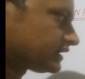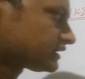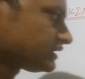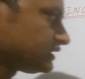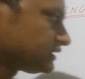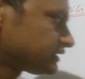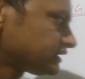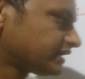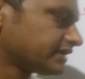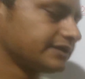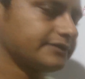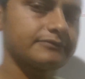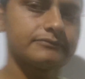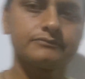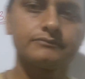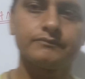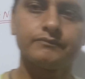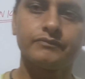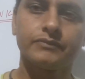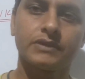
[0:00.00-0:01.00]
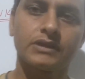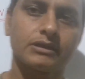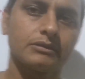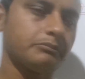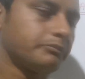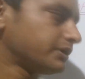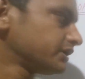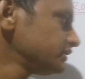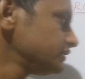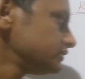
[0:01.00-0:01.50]
कर लेते
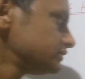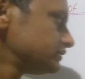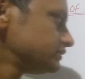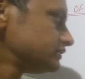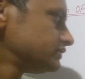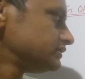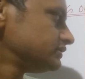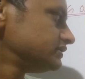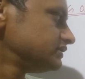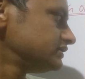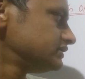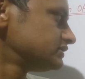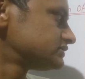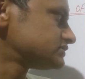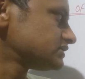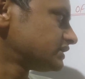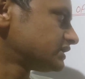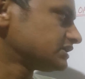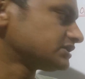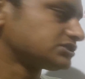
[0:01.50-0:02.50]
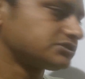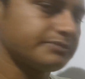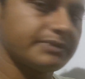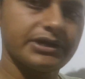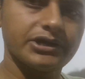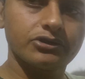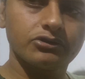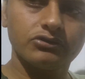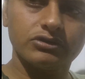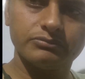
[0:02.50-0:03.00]
हैं भाई इस
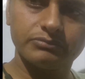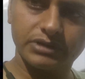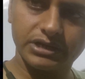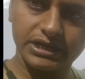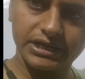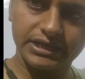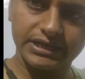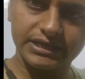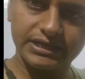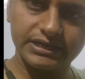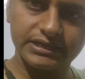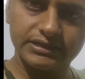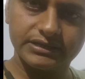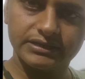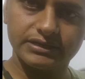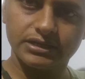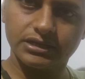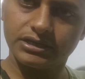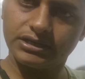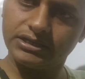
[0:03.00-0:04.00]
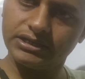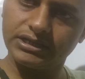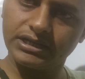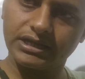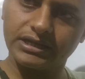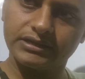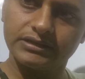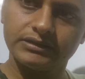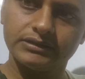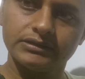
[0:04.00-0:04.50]
अरेंजमेंट को हम करेंगे ठीक
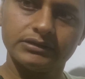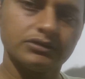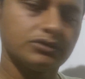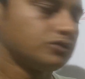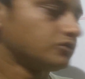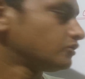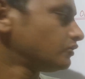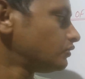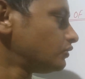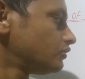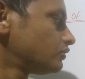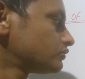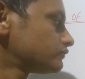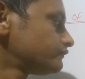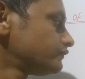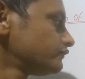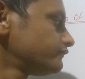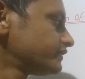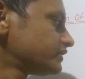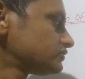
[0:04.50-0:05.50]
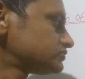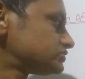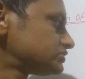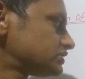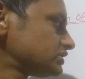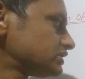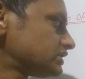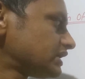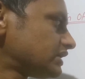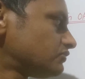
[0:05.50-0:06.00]
है और वो
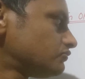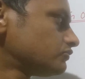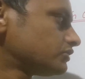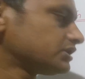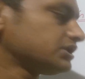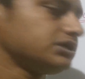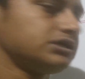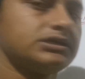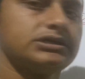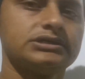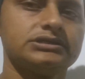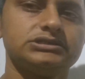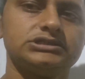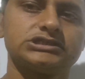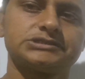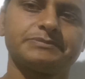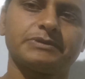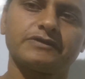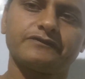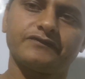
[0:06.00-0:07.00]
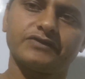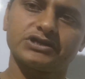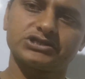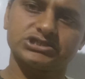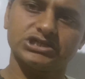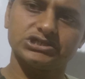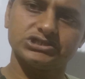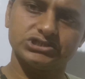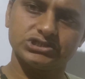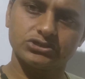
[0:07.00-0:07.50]
वेलोसिटी क्या होगी जिस पर
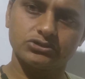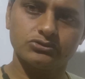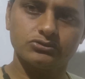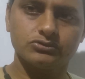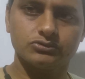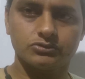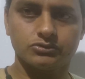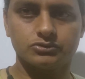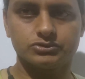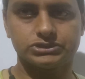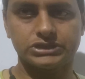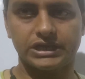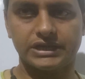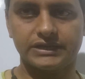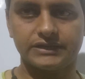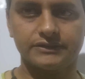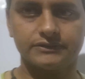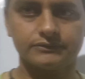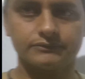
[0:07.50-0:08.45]
फ्रिक्शन जीरो हो जाए